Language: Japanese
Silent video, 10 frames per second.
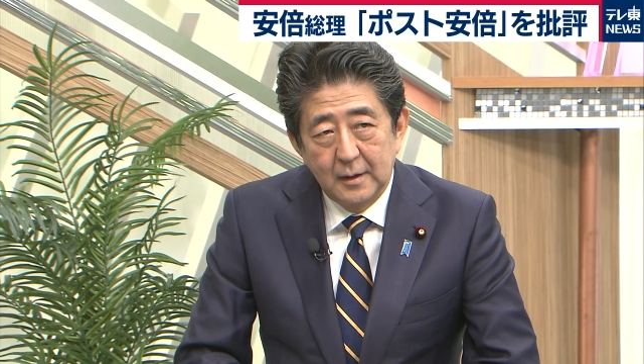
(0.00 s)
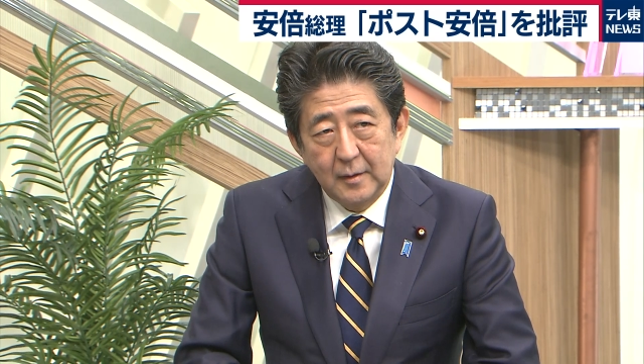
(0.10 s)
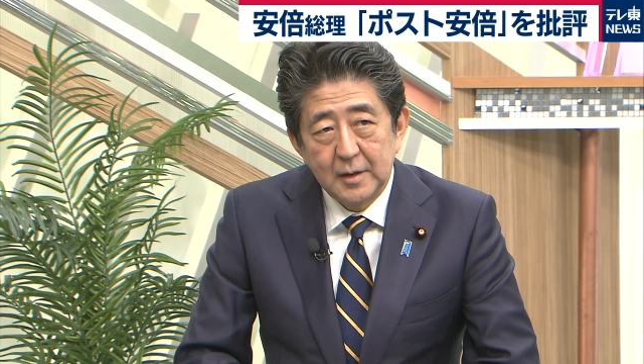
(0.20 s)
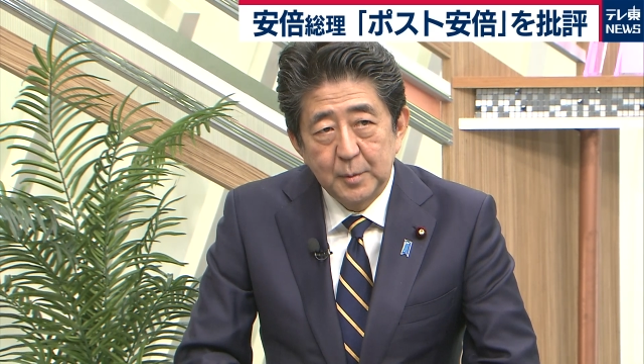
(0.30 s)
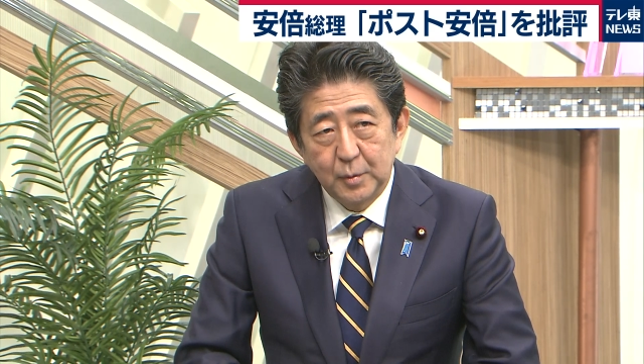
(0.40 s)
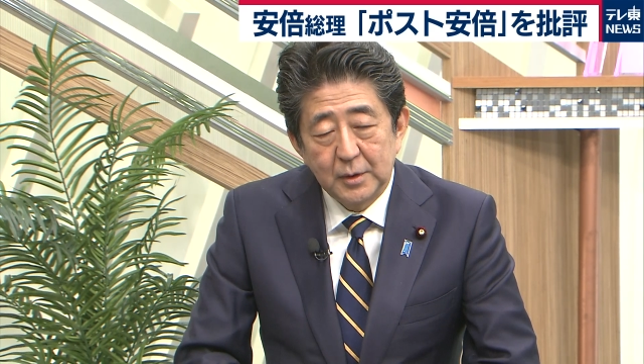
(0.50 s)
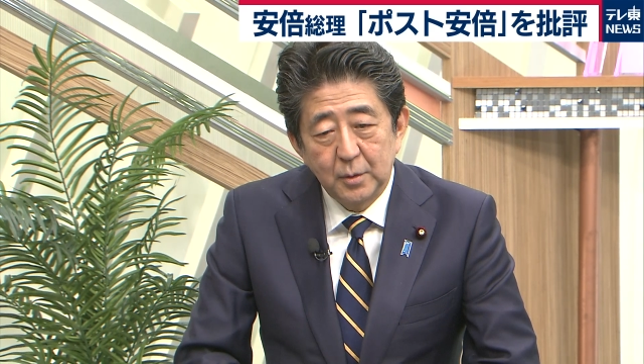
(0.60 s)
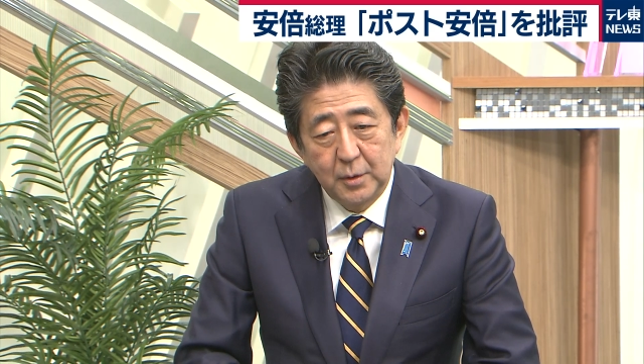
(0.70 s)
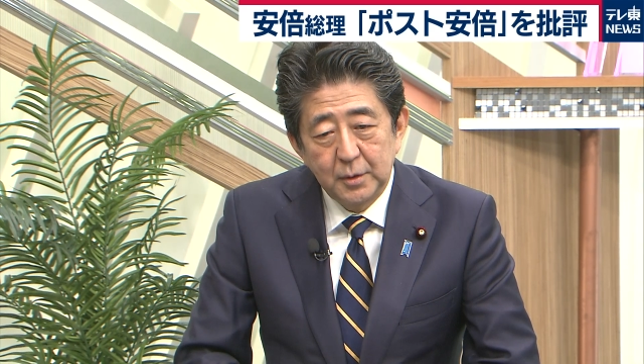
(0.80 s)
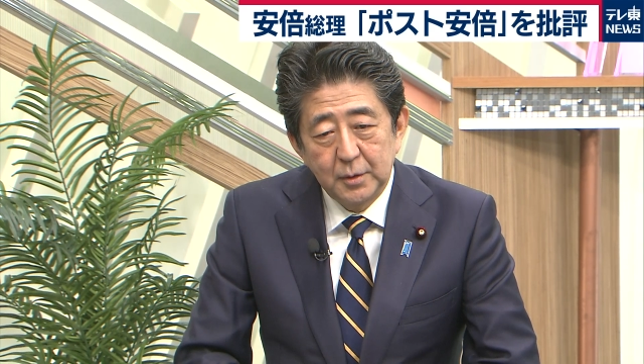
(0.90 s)
あるいは自分は
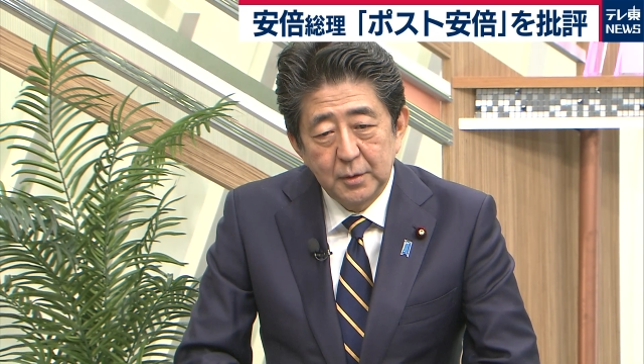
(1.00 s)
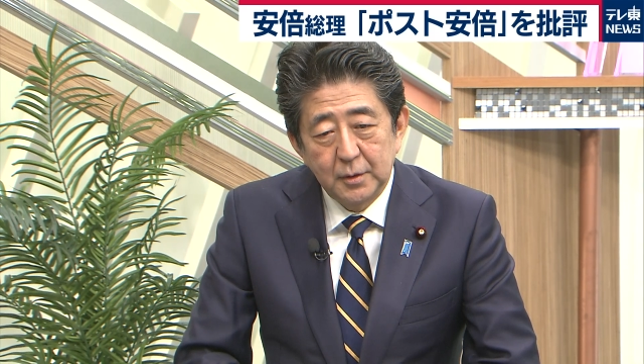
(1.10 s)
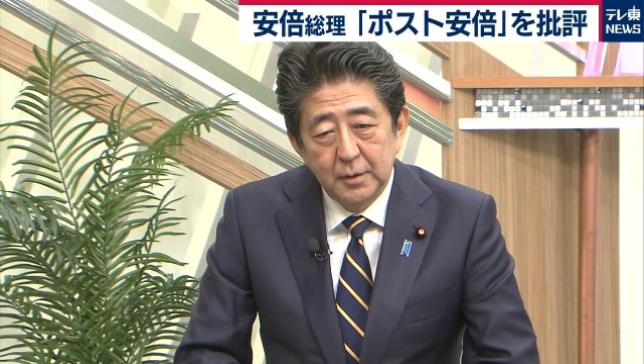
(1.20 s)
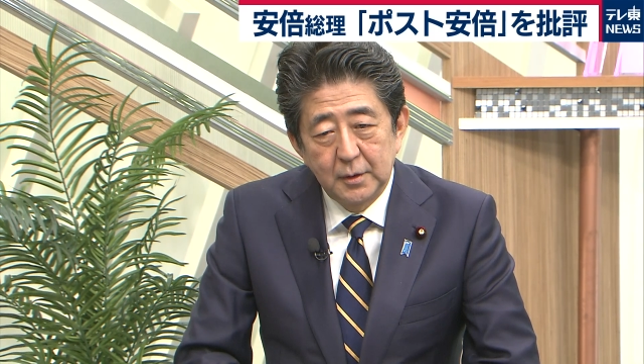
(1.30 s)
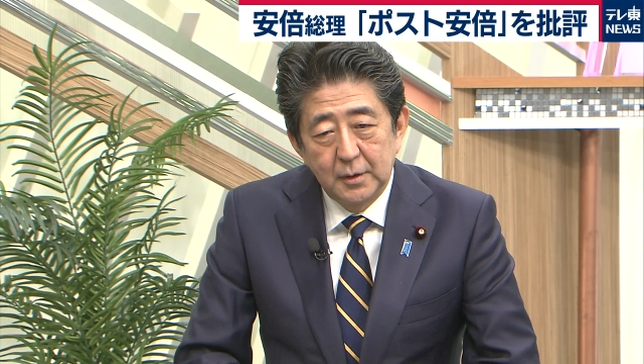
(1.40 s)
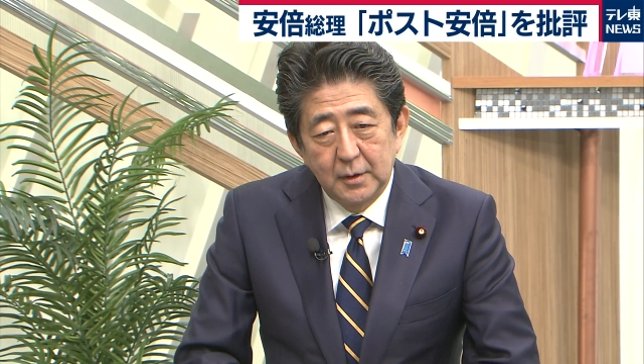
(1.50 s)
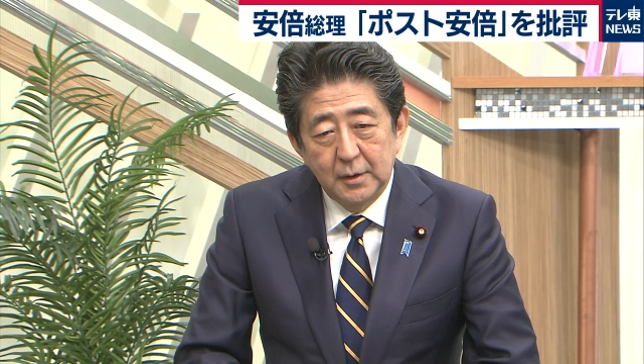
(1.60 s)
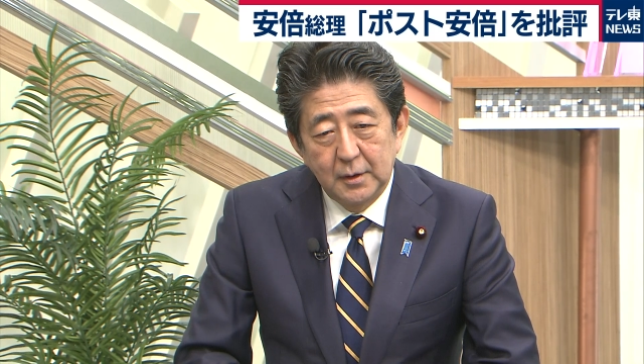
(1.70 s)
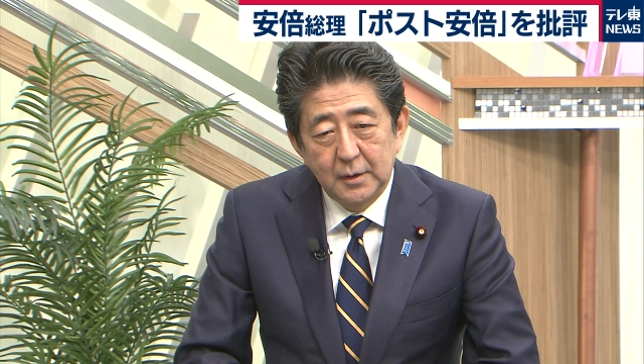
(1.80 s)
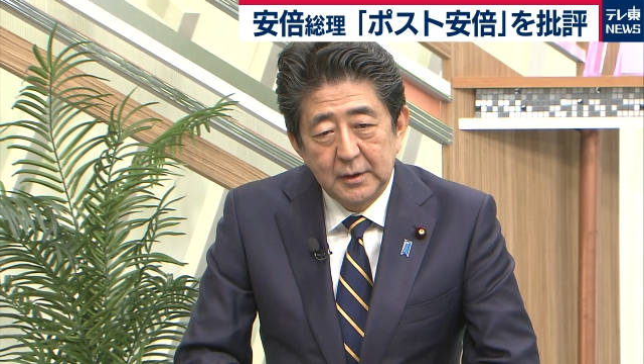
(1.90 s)
どういう
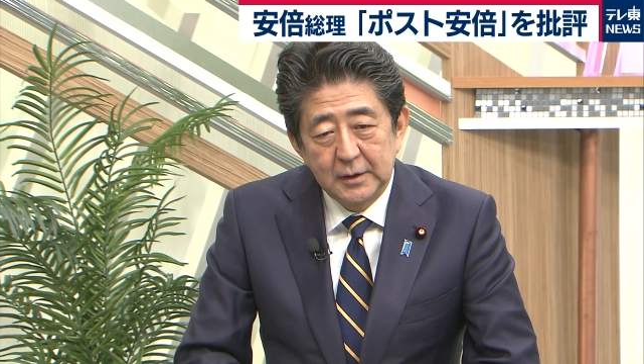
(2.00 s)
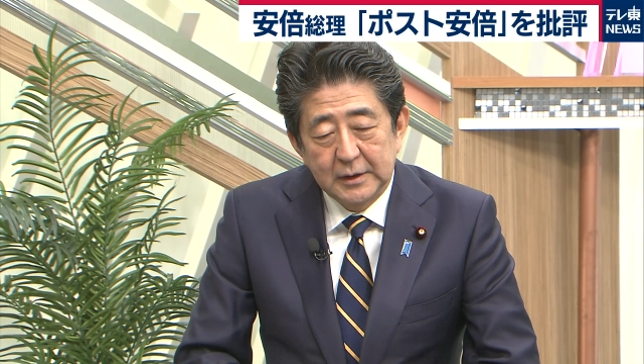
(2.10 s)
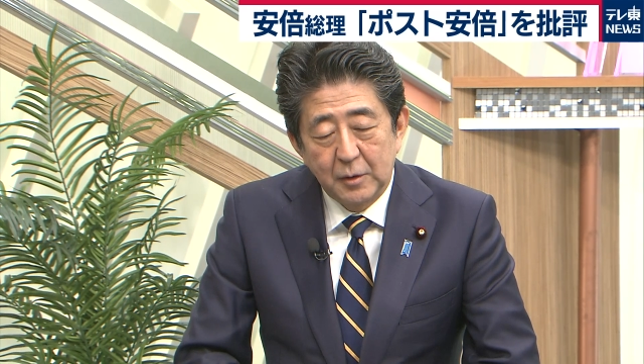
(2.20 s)
人